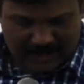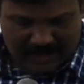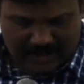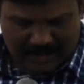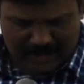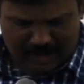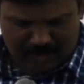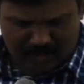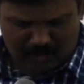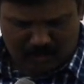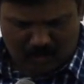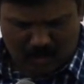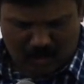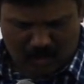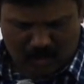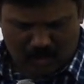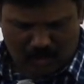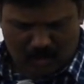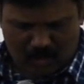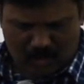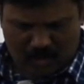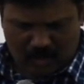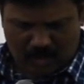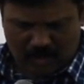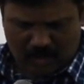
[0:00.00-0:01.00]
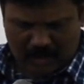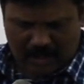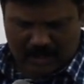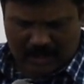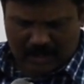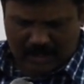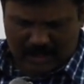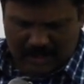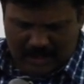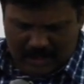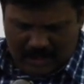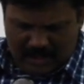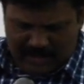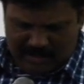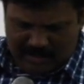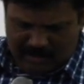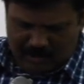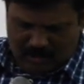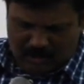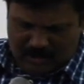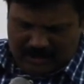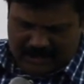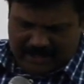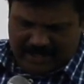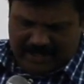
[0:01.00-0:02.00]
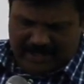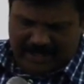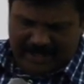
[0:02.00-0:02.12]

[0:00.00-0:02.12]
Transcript: रहा है वो उस